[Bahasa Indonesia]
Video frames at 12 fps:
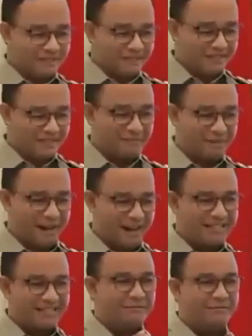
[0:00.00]
Tapi kita
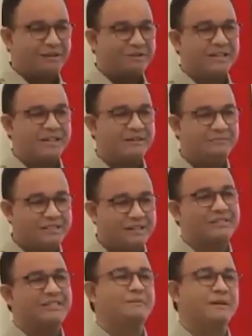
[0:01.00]
berhasil melakukan ini
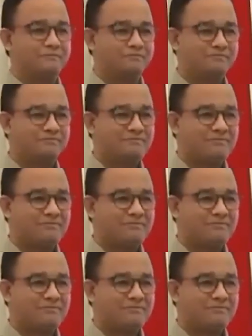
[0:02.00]
bersama-sama.